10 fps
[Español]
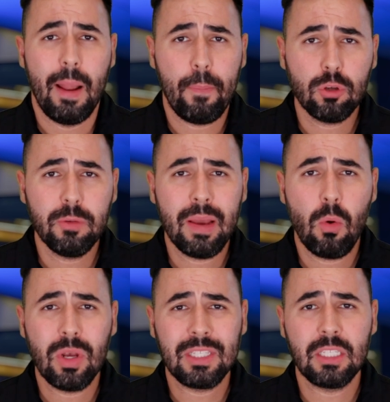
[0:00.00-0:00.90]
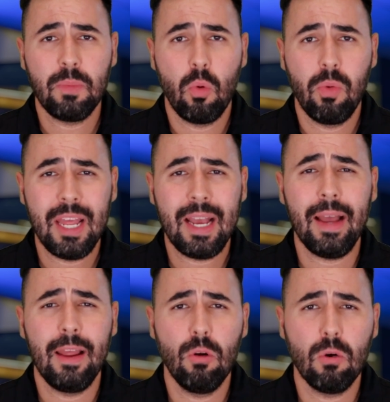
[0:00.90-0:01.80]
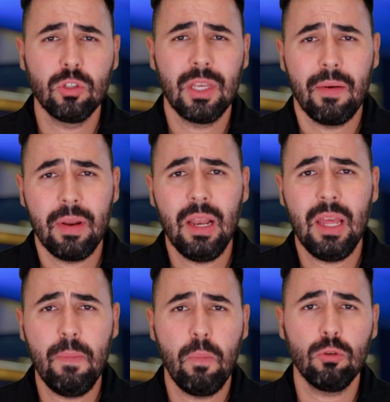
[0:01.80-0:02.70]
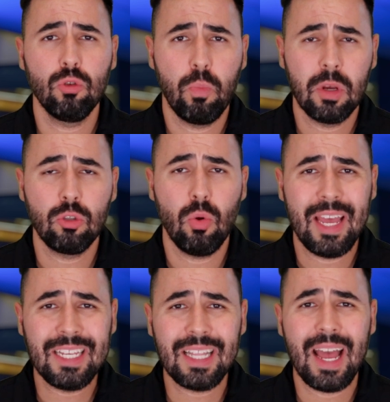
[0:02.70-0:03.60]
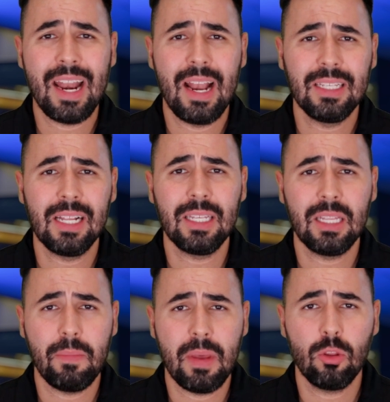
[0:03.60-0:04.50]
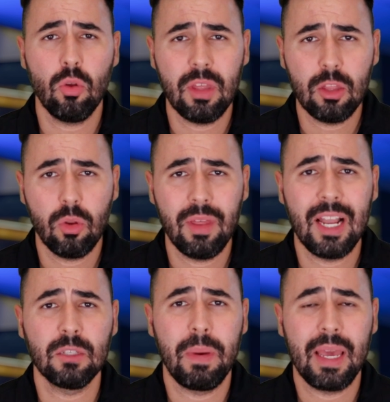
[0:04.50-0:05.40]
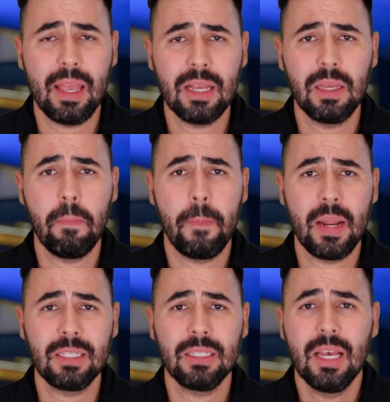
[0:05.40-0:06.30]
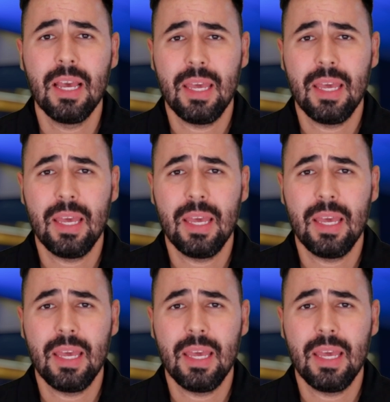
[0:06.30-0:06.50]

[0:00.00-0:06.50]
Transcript: La próxima encuesta se publica el 11 de abril y por supuesto esta analiza el sentimiento dentro de las pequeñas empresas